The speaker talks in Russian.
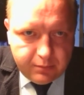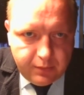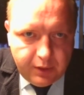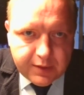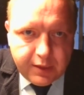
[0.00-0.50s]

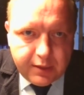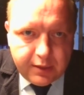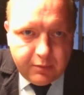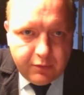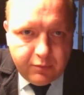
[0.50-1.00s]
несколько
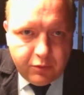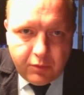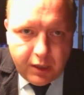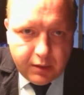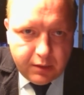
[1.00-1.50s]
томов
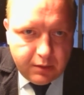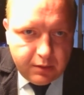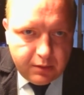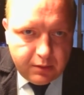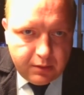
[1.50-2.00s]
бумаг
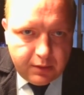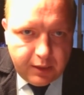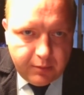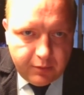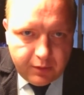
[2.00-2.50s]
а,
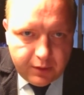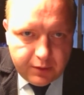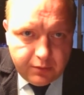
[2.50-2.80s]
требовалось.